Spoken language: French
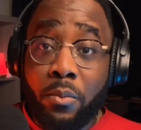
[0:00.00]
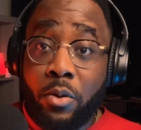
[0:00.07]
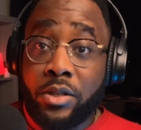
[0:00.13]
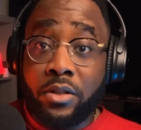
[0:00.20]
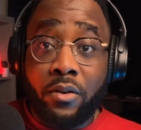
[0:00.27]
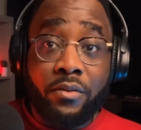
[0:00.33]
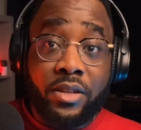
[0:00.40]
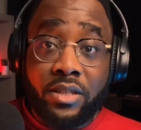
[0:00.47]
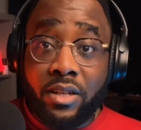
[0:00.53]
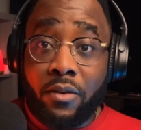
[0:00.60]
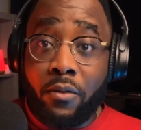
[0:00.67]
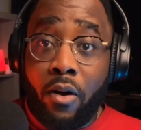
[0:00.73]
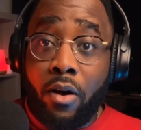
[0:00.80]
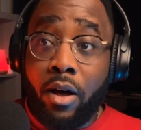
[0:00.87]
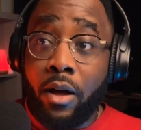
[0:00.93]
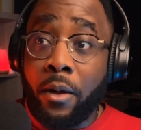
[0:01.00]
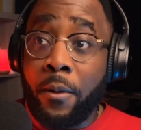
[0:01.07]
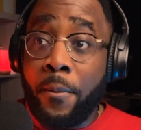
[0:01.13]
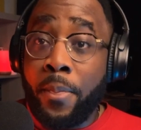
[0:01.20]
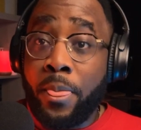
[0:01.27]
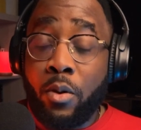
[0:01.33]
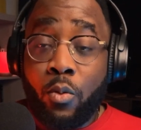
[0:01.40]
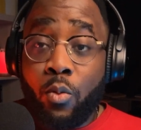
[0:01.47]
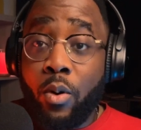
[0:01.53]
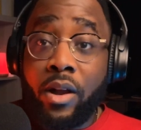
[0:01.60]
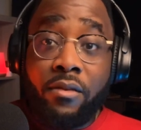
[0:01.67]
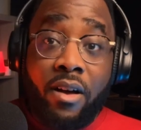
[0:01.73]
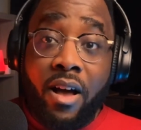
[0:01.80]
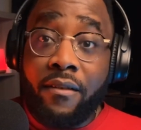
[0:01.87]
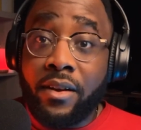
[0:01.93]
Moi, j'ai envie de savoir où
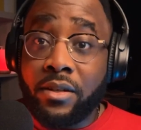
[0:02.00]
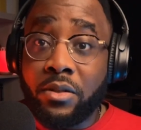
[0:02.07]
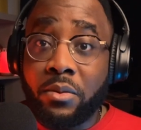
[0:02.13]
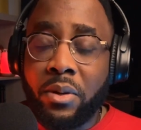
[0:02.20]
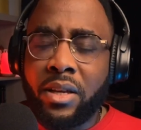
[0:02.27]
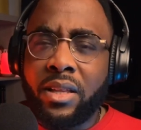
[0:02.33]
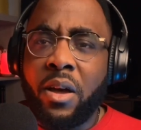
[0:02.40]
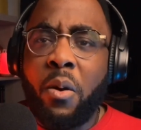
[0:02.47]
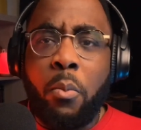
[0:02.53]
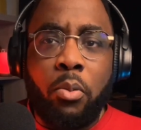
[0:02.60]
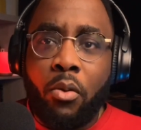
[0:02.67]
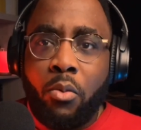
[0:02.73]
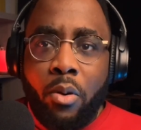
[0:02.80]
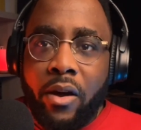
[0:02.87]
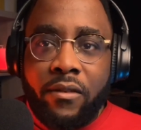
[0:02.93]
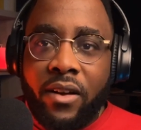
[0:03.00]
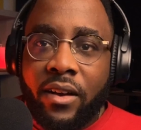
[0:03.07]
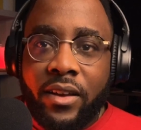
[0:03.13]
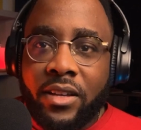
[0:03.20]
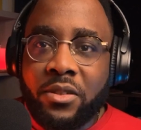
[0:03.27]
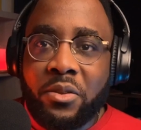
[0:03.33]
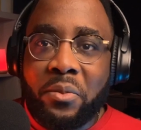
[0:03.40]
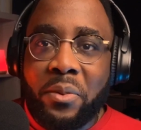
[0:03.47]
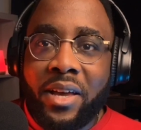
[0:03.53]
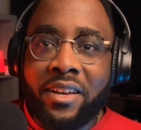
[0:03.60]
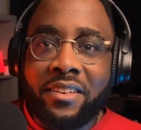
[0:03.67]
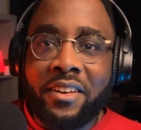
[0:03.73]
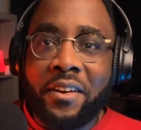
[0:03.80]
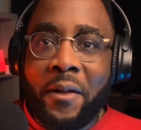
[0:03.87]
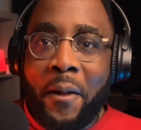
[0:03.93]
elle va avec ce mec. D'ailleurs, pourquoi elle va avec ce mec